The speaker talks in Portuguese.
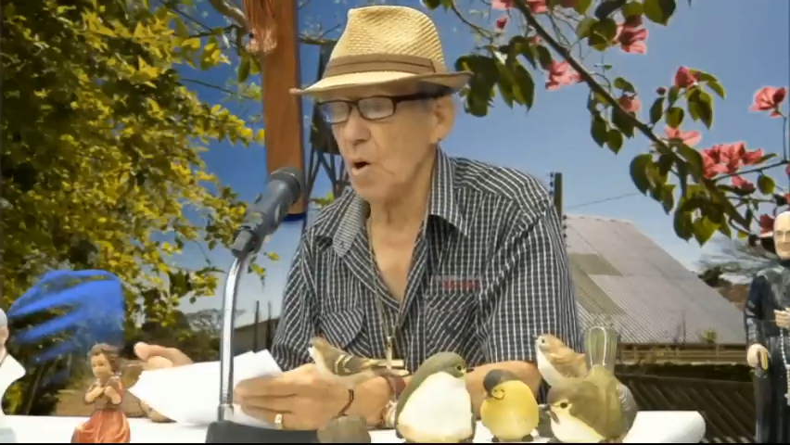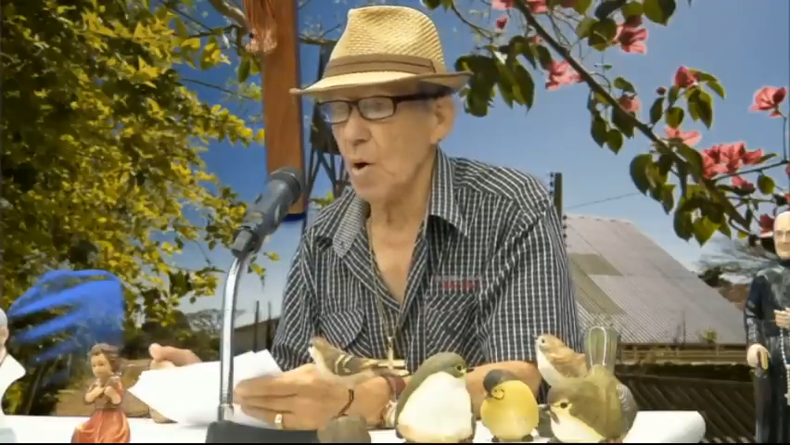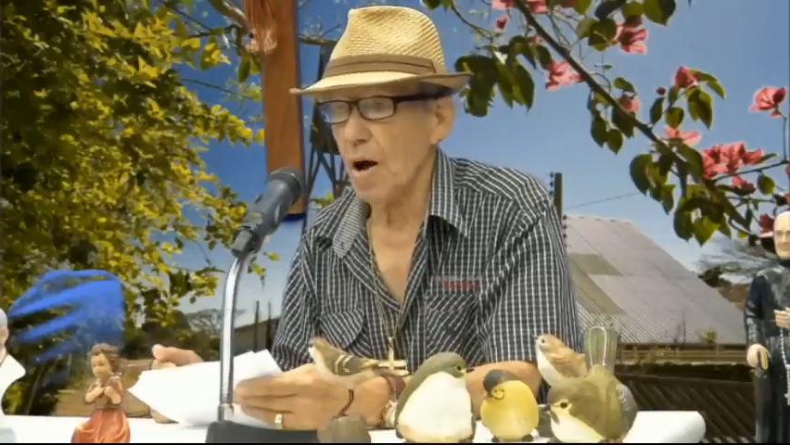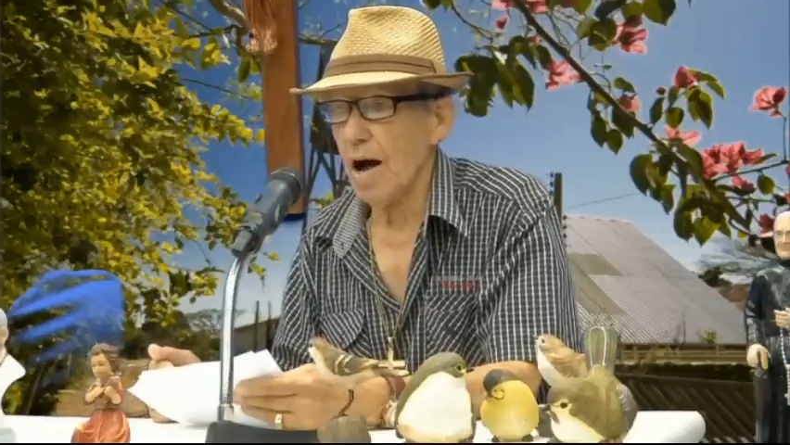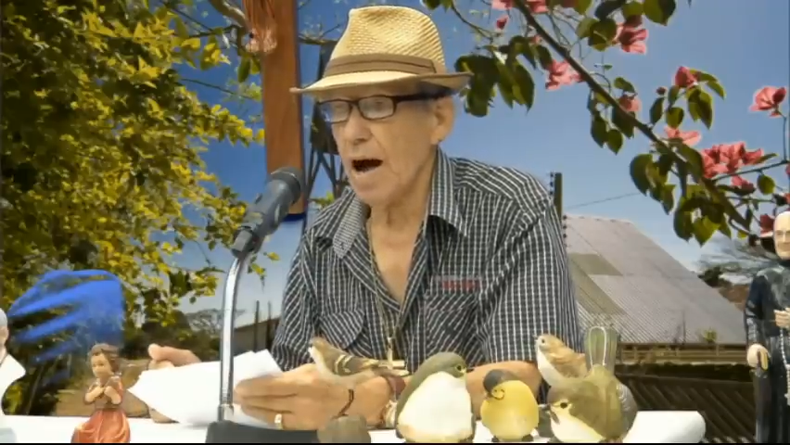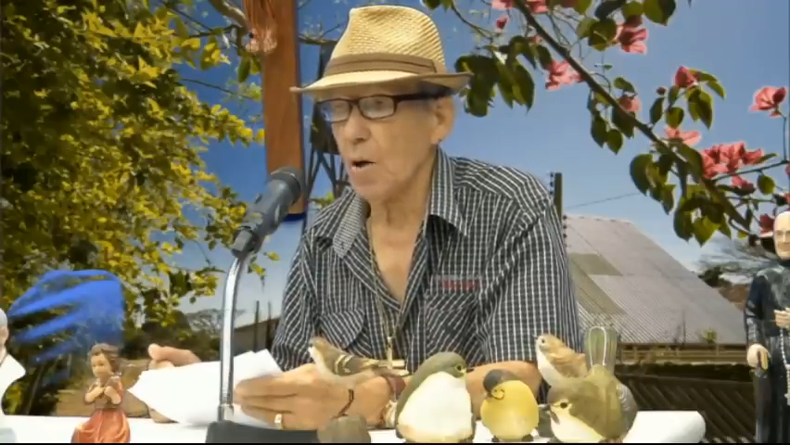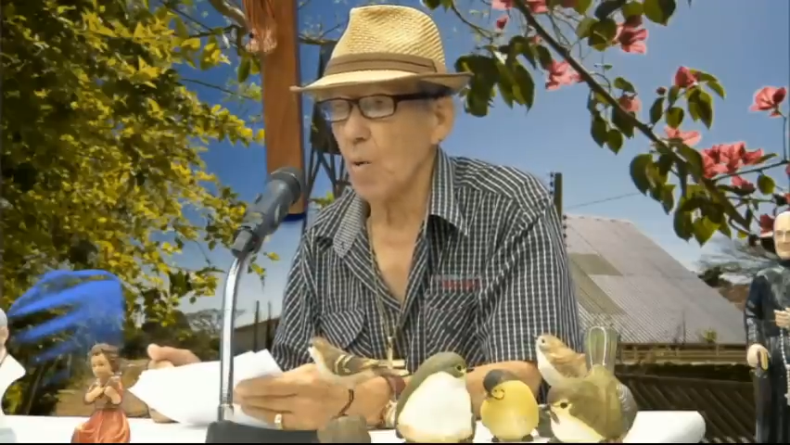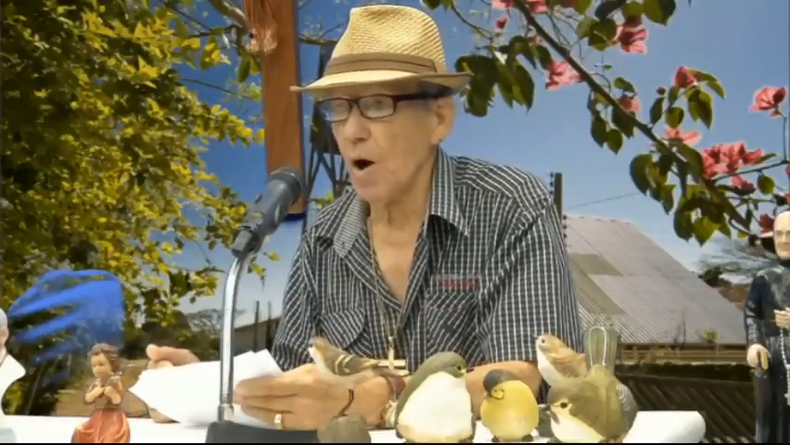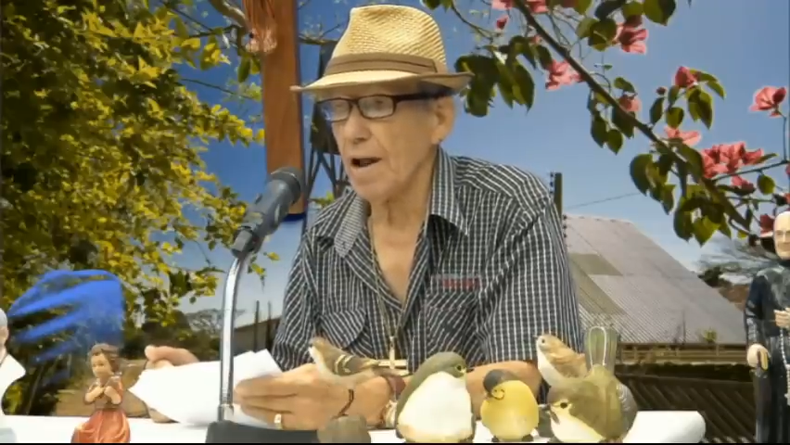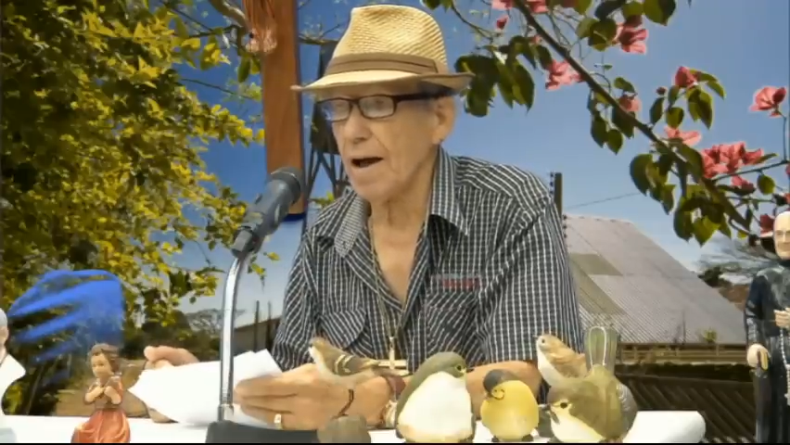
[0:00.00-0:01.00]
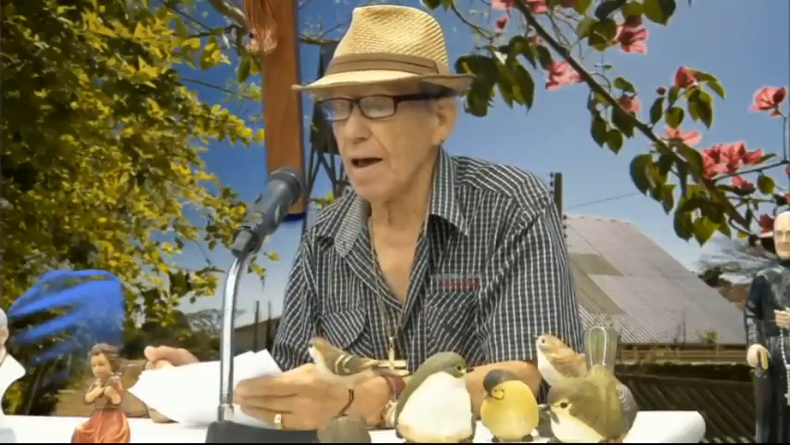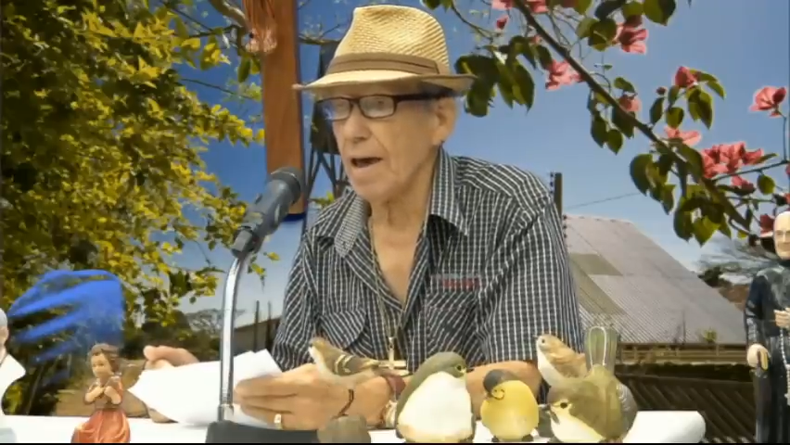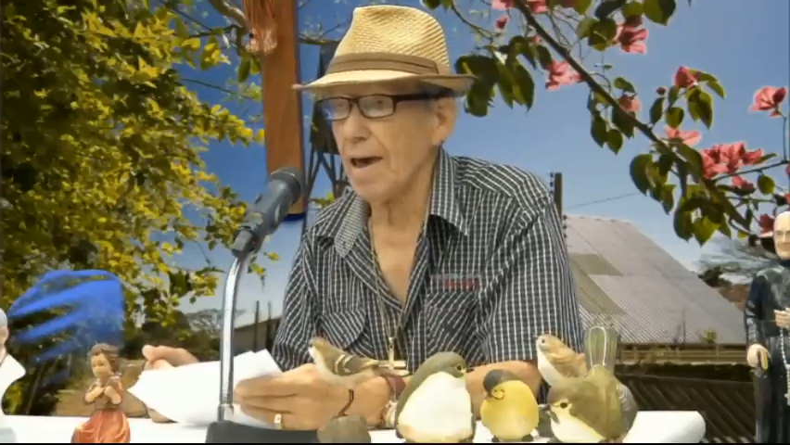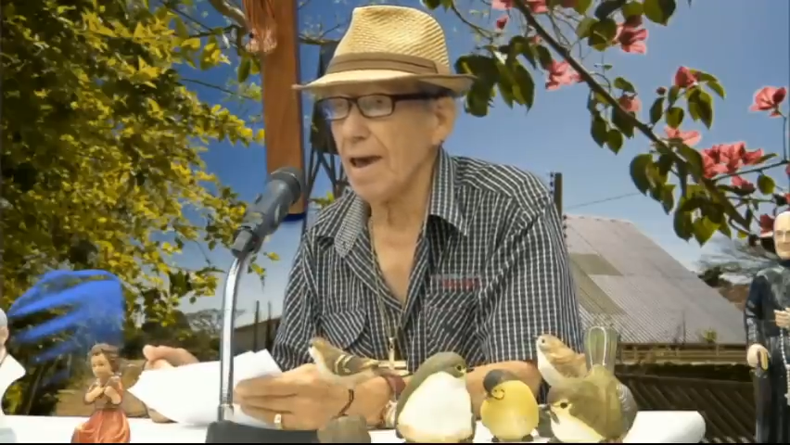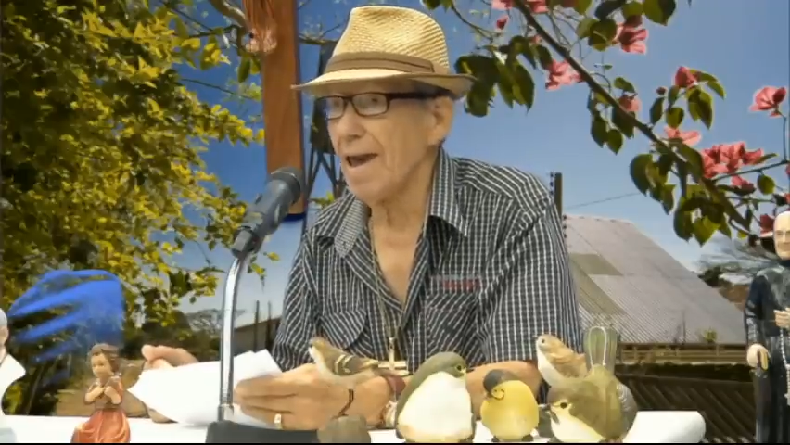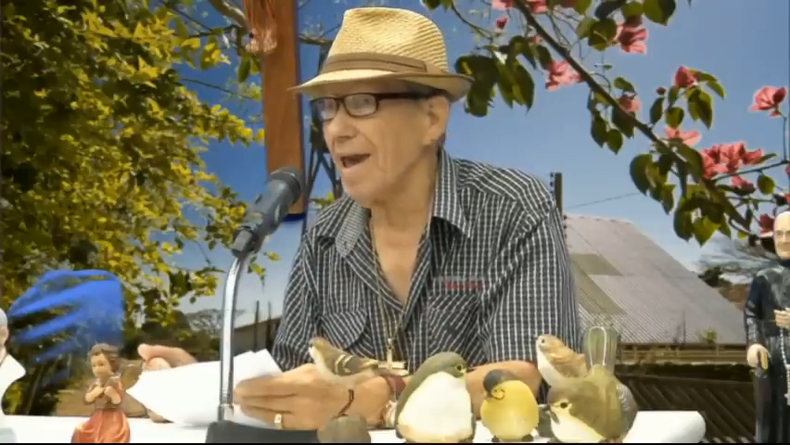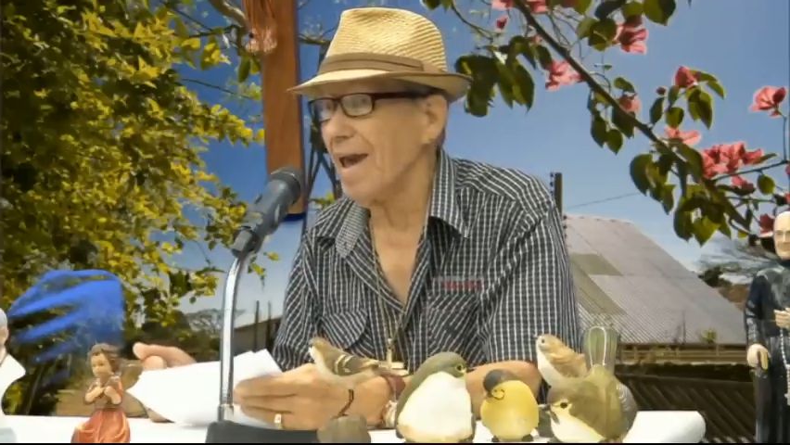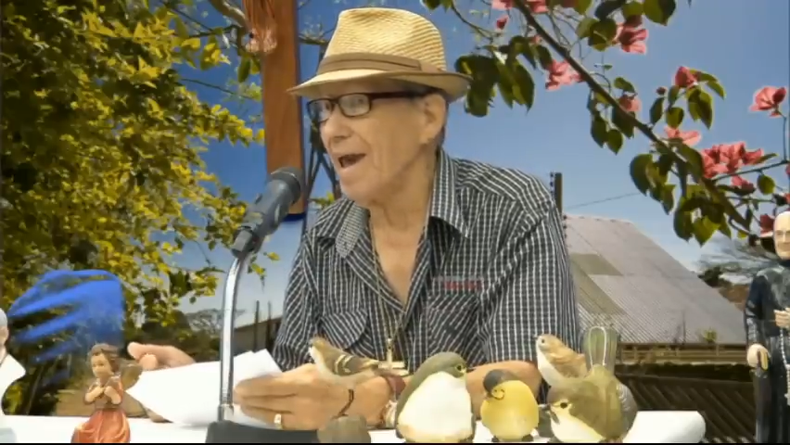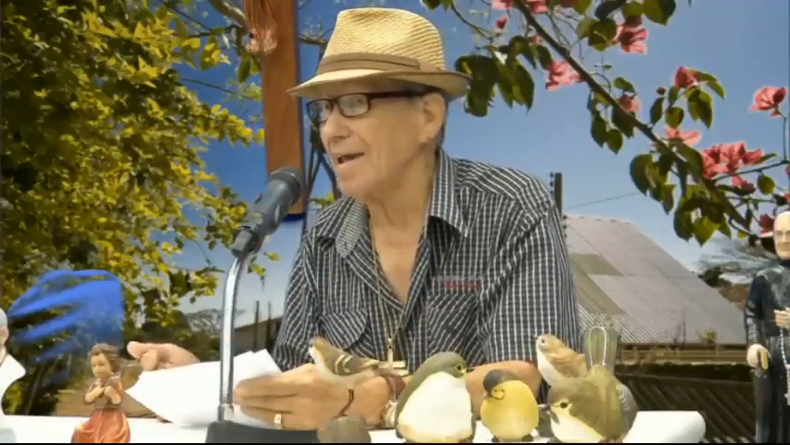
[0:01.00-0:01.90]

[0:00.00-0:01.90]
Agora é